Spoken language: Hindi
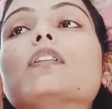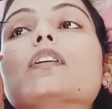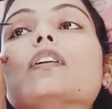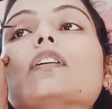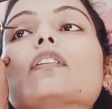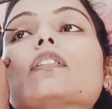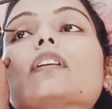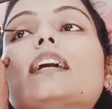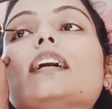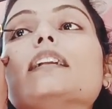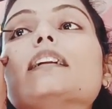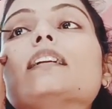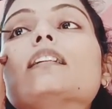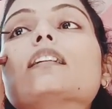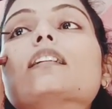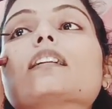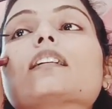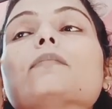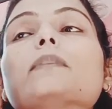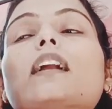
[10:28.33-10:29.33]
क्योंकि एडिटिंग
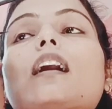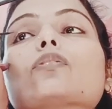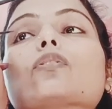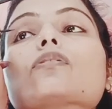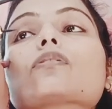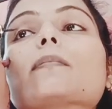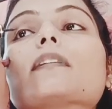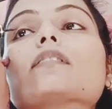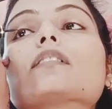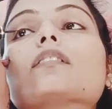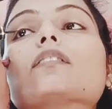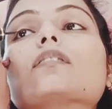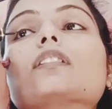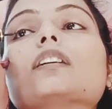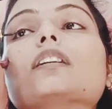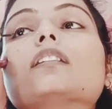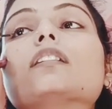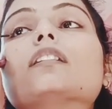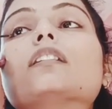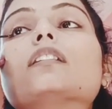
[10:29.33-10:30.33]
करके मैं रात को इसको पॉज कर
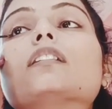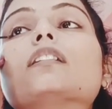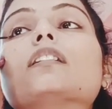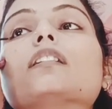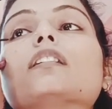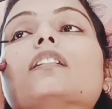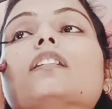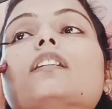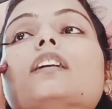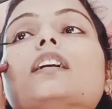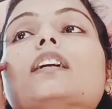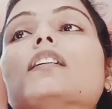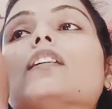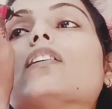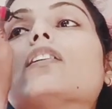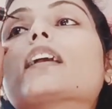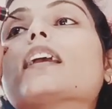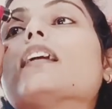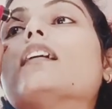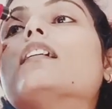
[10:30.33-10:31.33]
दूंगी
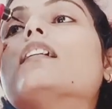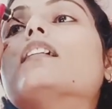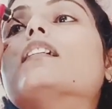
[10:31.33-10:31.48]
ओके